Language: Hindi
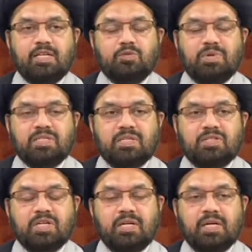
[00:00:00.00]
इस पर इसके
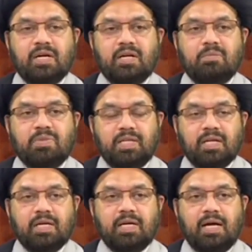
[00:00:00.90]
चेहरे का रंग बदल
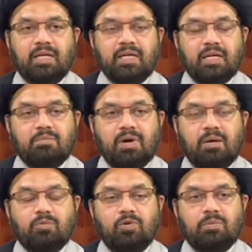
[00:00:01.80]
गया लेकिन
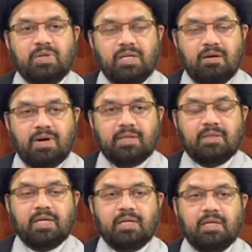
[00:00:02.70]
मामून भी लबात
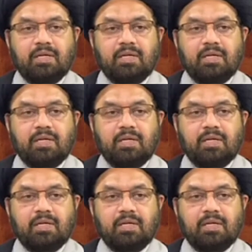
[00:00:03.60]
करे